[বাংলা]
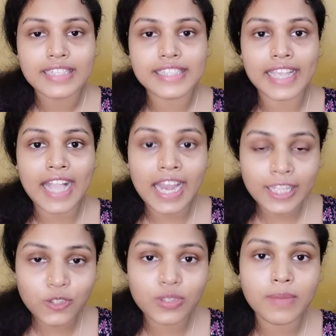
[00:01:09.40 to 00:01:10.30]

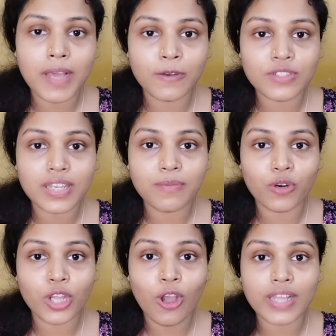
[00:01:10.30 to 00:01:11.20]
সেখানে যদি মানুষের
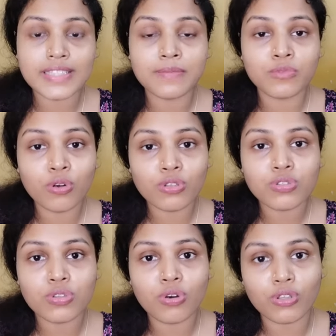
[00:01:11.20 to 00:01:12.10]
মনে হয় যে মুখস্থ